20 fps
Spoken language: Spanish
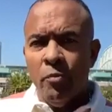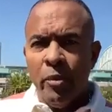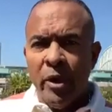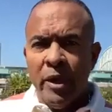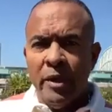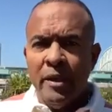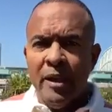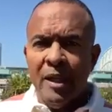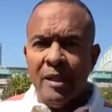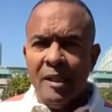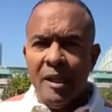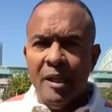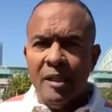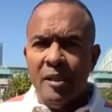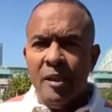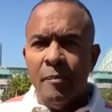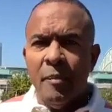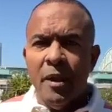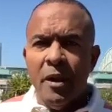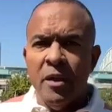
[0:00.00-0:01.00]
Braves de
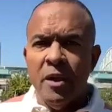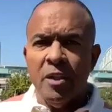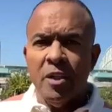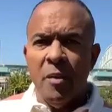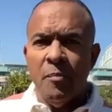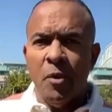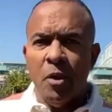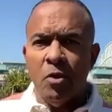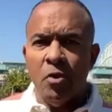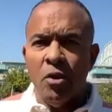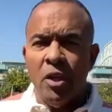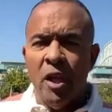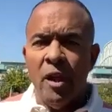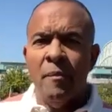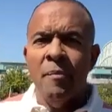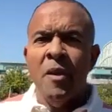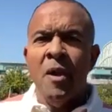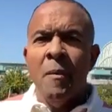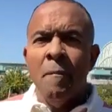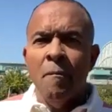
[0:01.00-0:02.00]
Atlanta. Pero en esta
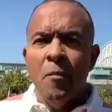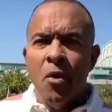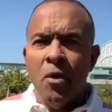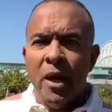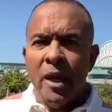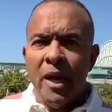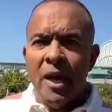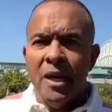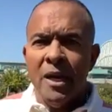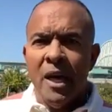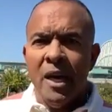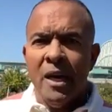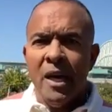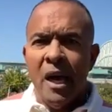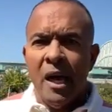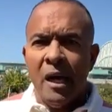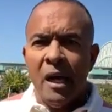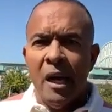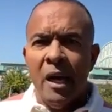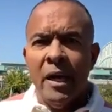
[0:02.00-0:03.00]
oportunidad buscarán
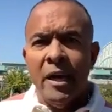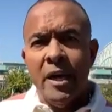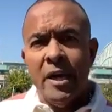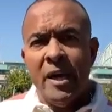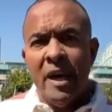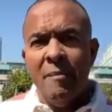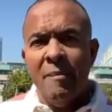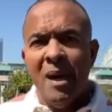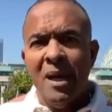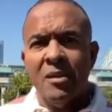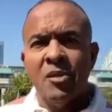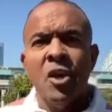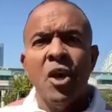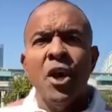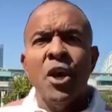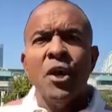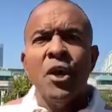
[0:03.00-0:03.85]
ganarla. ¿Y qué más?